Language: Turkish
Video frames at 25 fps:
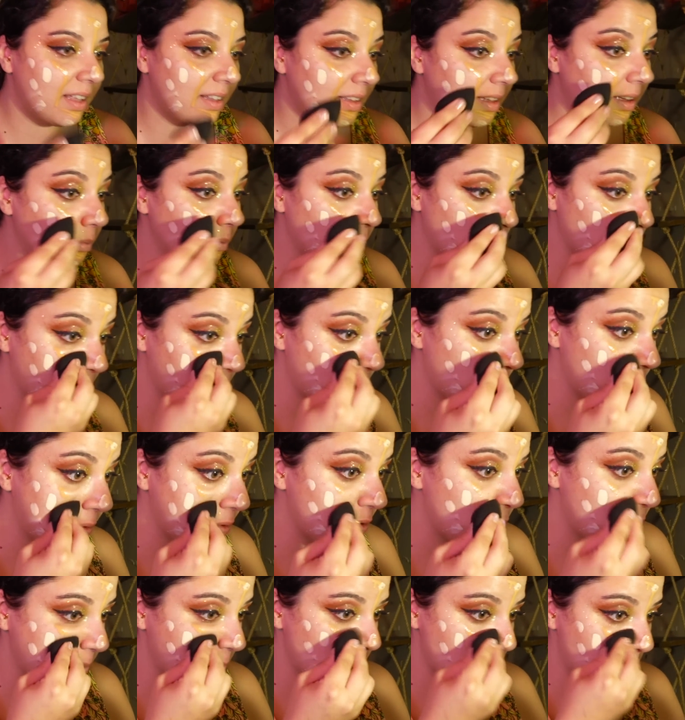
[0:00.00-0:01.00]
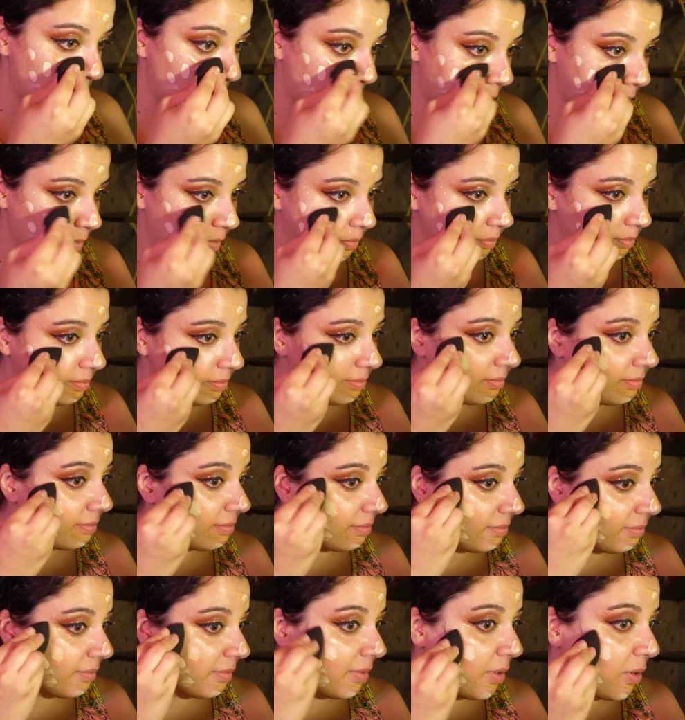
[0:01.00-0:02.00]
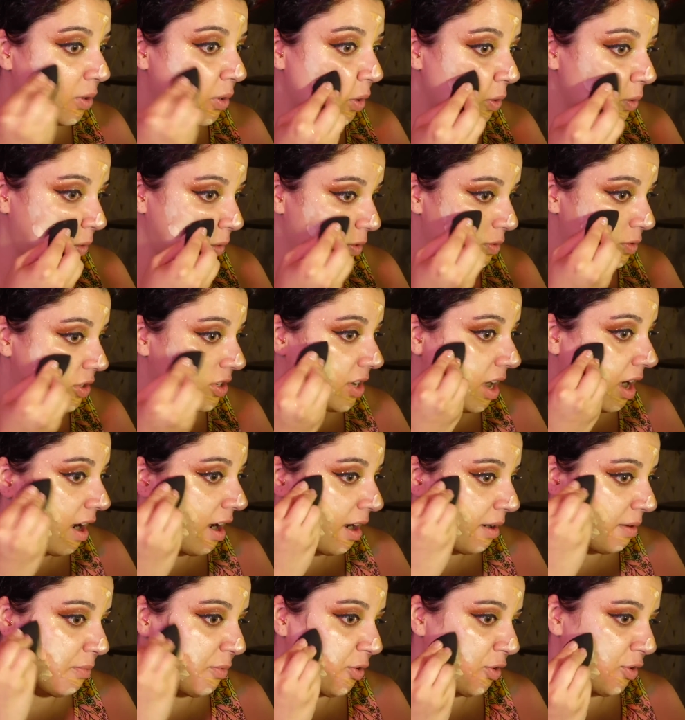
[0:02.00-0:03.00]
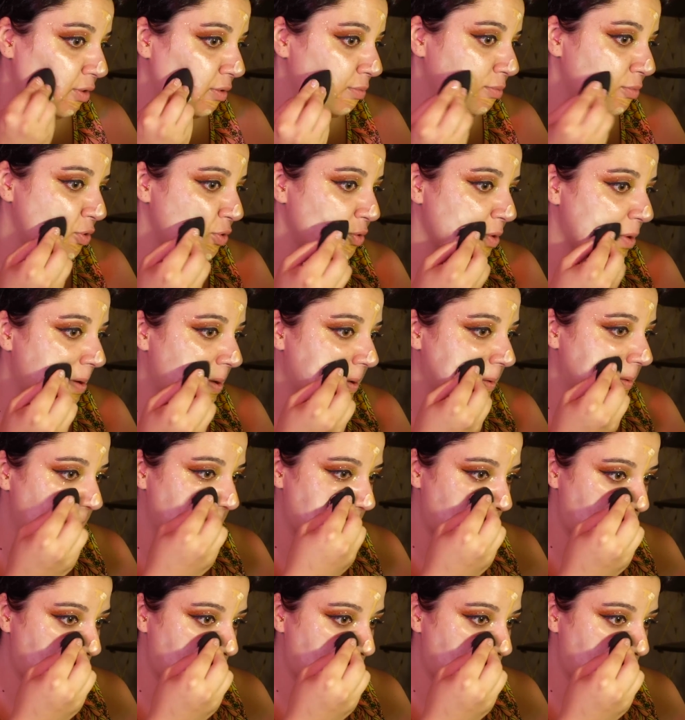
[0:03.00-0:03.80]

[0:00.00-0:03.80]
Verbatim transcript: Tam kötü düşünmüyorum. Kötü çağırmıyorum şu an.